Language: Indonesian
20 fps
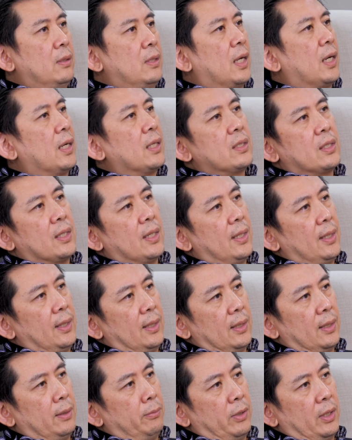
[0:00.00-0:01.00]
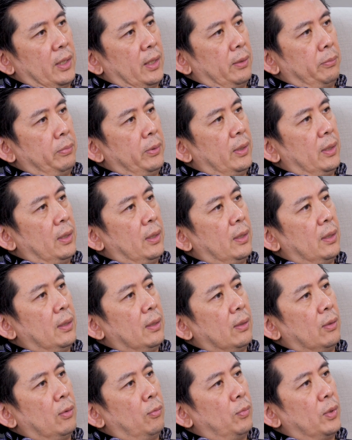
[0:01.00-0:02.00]
Jarang sekali kita menghadapi
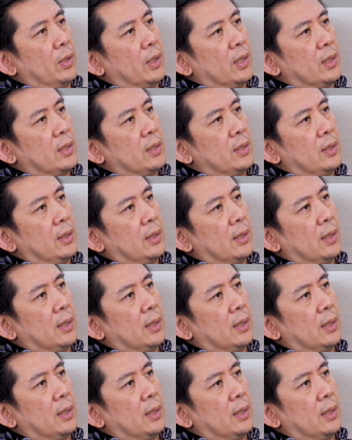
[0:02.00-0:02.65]
komplikasi